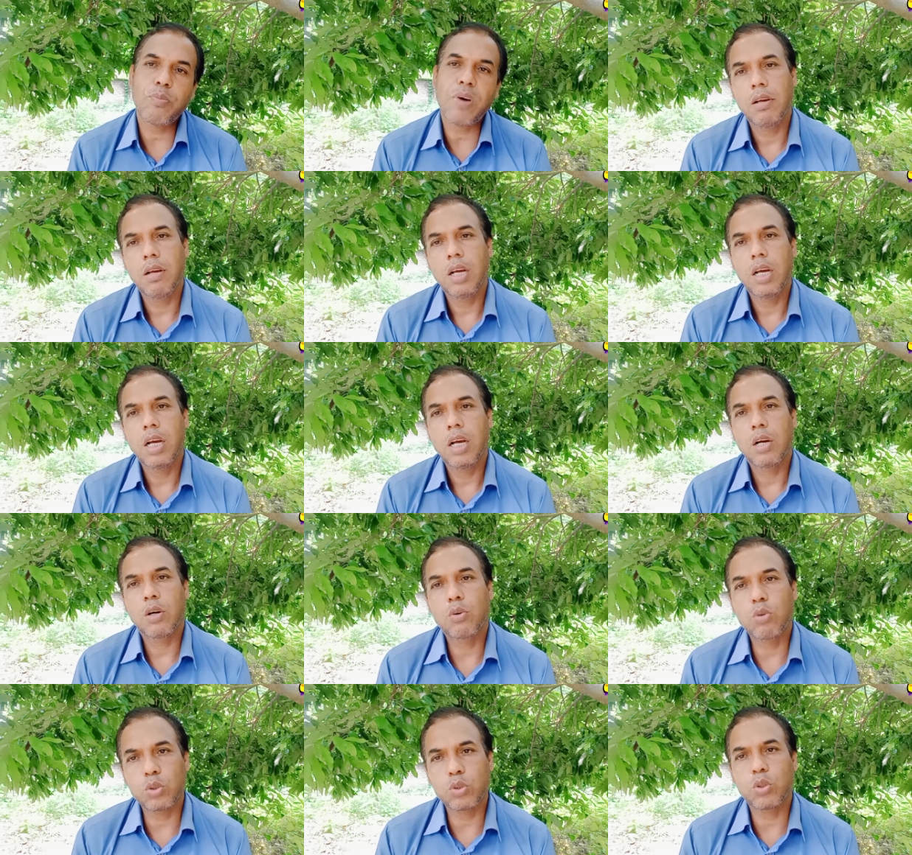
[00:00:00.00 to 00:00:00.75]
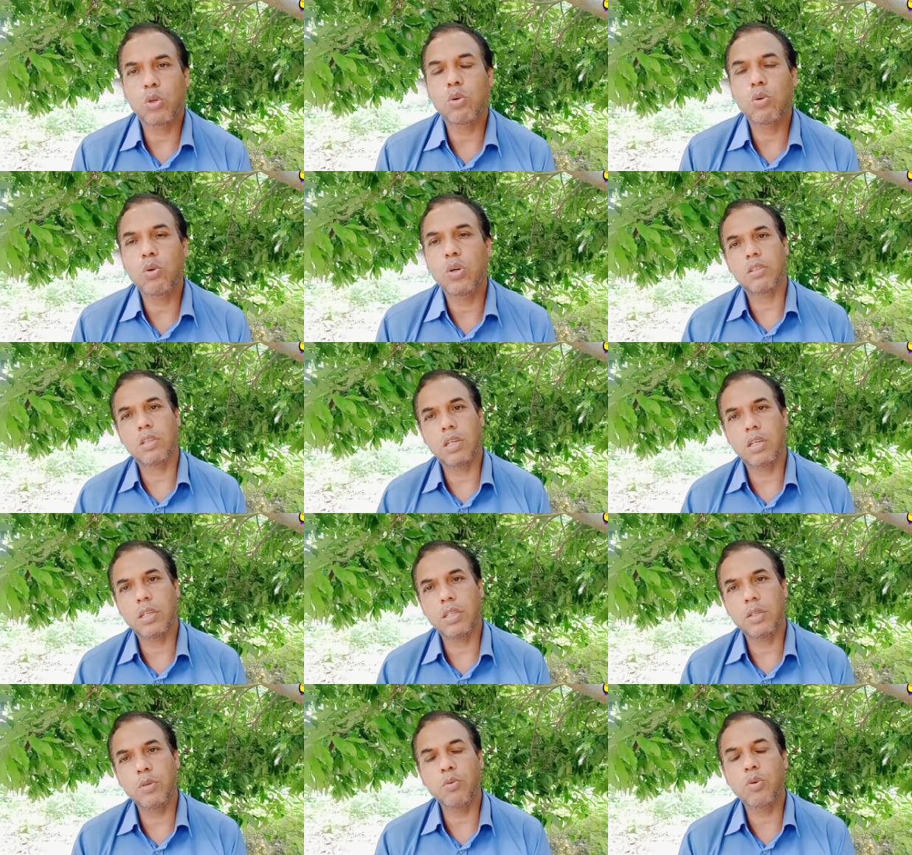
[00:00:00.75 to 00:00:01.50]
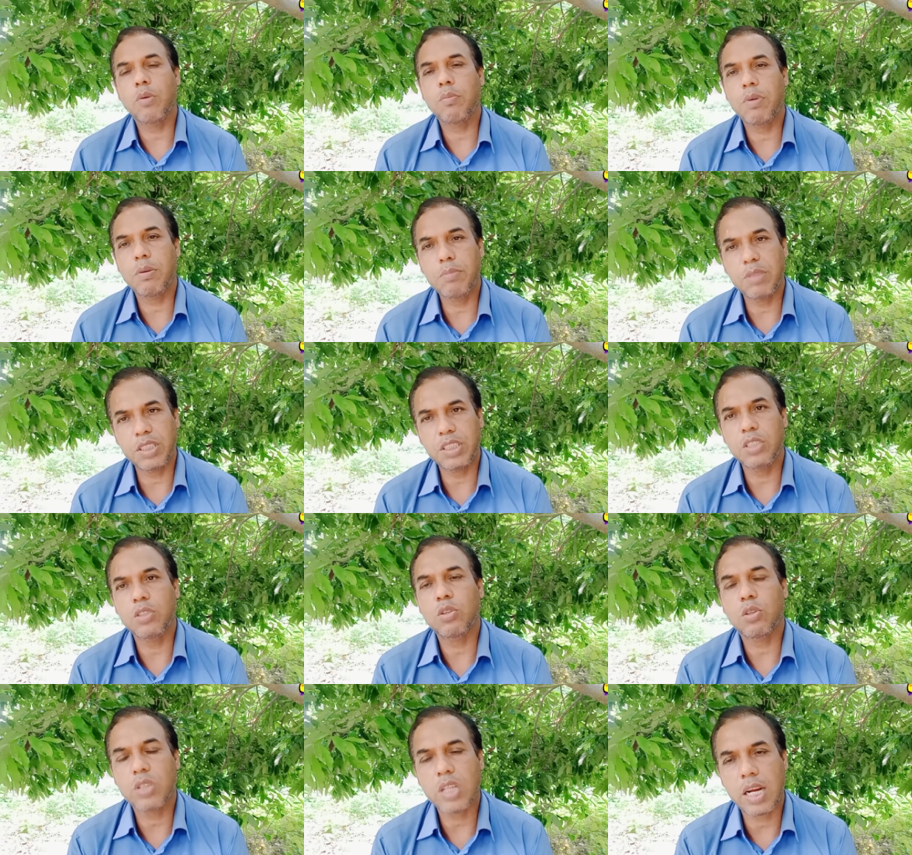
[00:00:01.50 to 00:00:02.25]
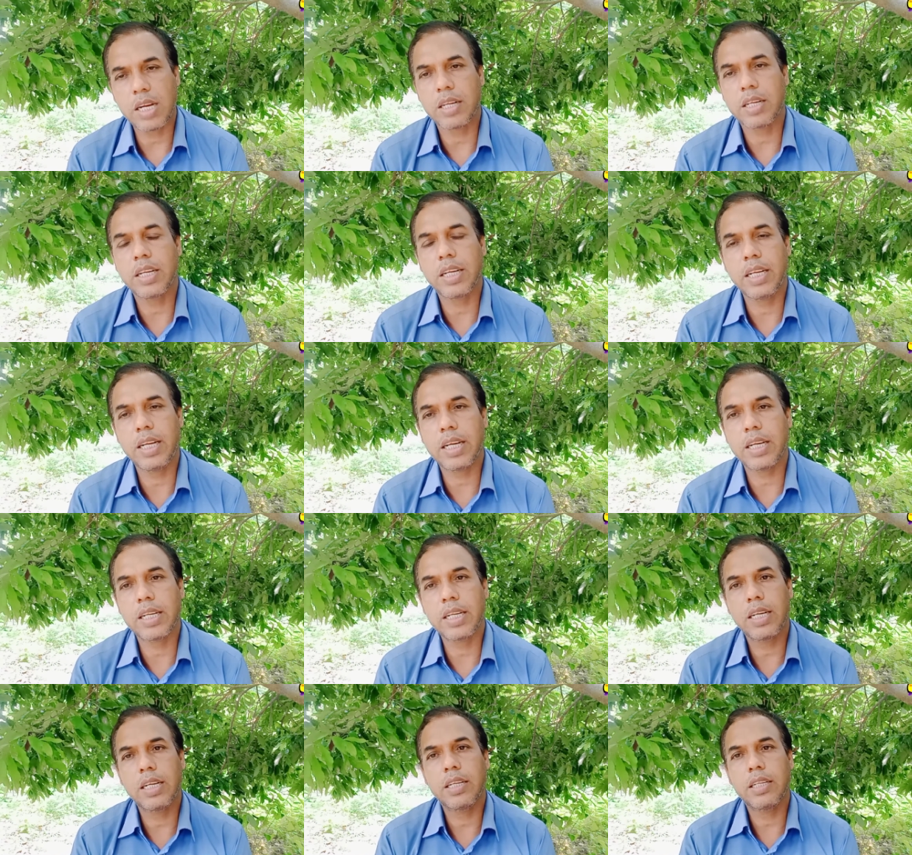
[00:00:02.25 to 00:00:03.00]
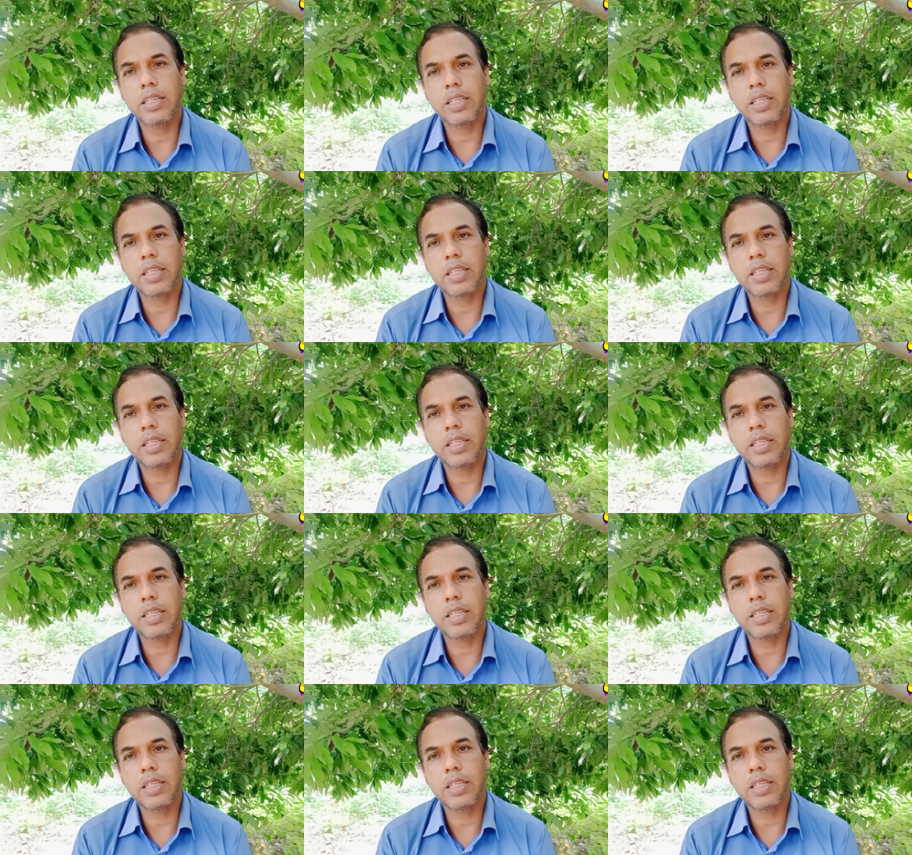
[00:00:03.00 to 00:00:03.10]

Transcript: পাড়ে গোসল করে ইউরোপের বেশি তো ঠান্ডা এলাকা